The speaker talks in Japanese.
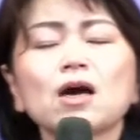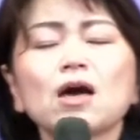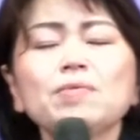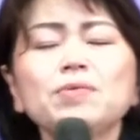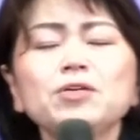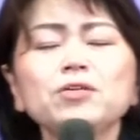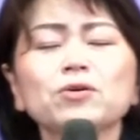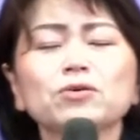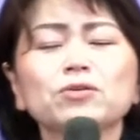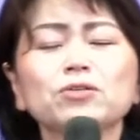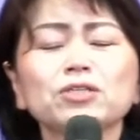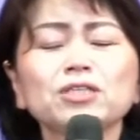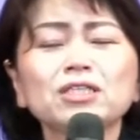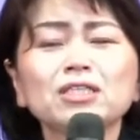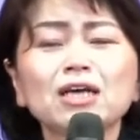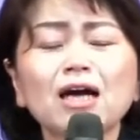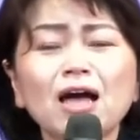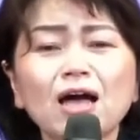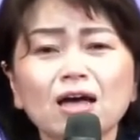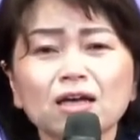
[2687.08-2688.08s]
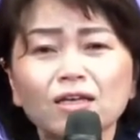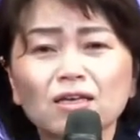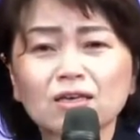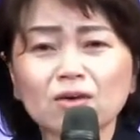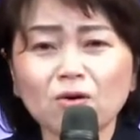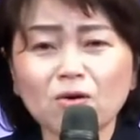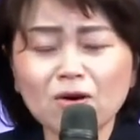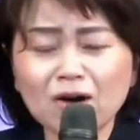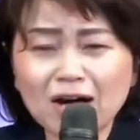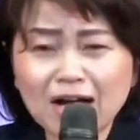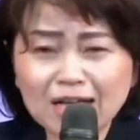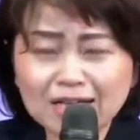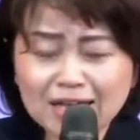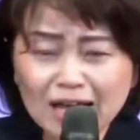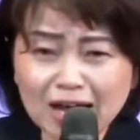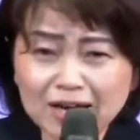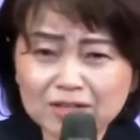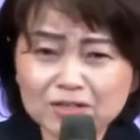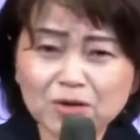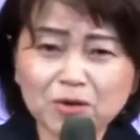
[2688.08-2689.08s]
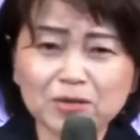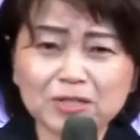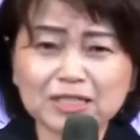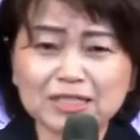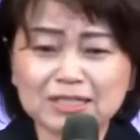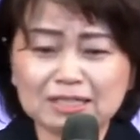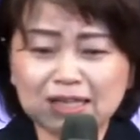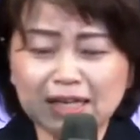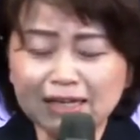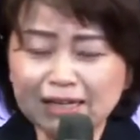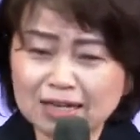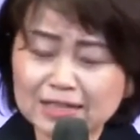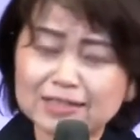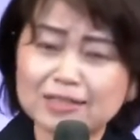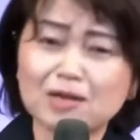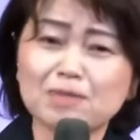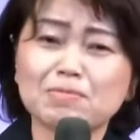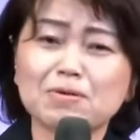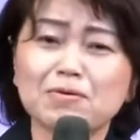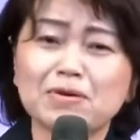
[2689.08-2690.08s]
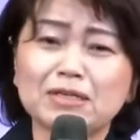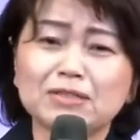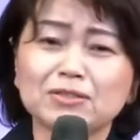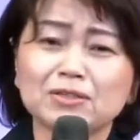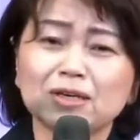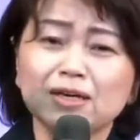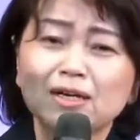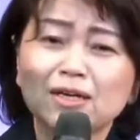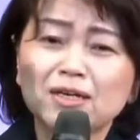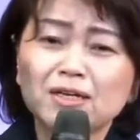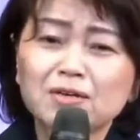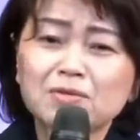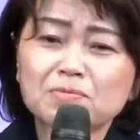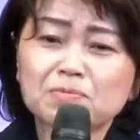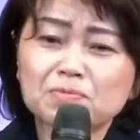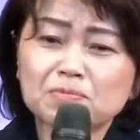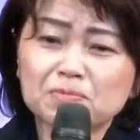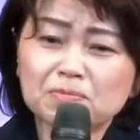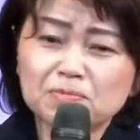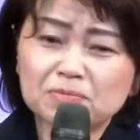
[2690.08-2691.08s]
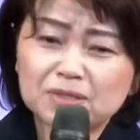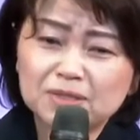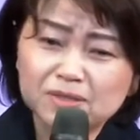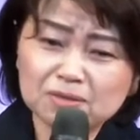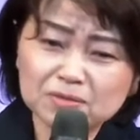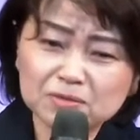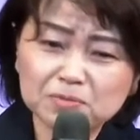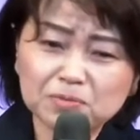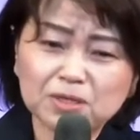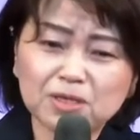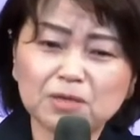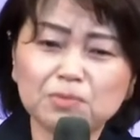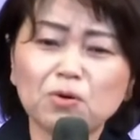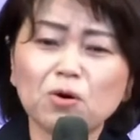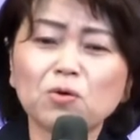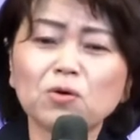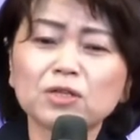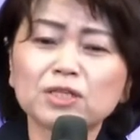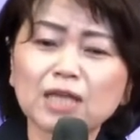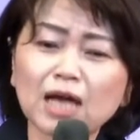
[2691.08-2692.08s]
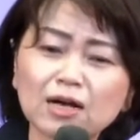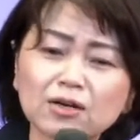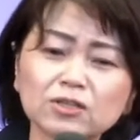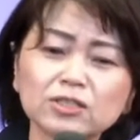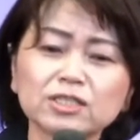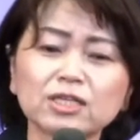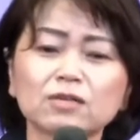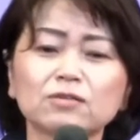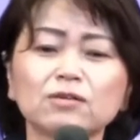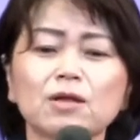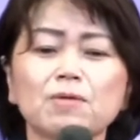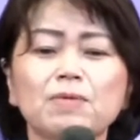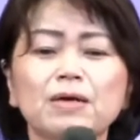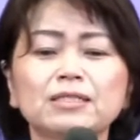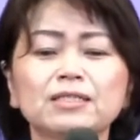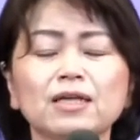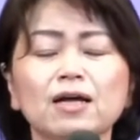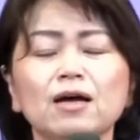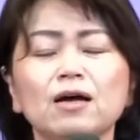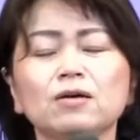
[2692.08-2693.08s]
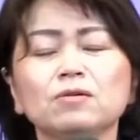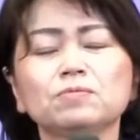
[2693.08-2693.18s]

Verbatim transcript: 神の国が教会にあるようにってイエス様は言う。希望を託してくれました。